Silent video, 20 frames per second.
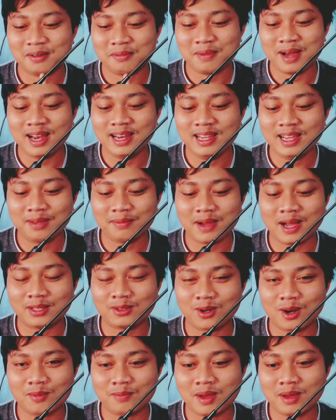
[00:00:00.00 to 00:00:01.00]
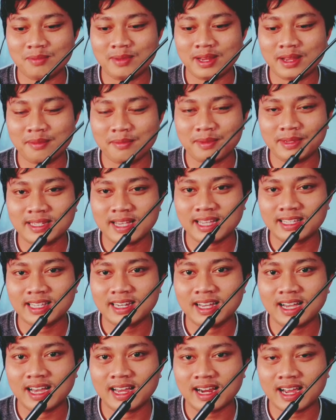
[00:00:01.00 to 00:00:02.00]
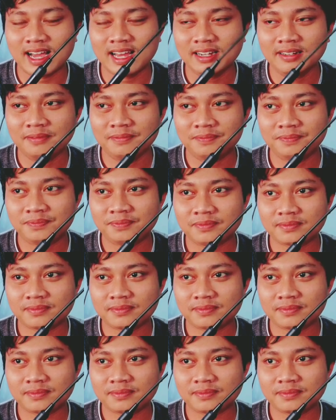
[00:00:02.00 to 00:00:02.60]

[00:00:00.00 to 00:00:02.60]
Kembali ke pengaturan pabrik. Bisa kita dengarkan?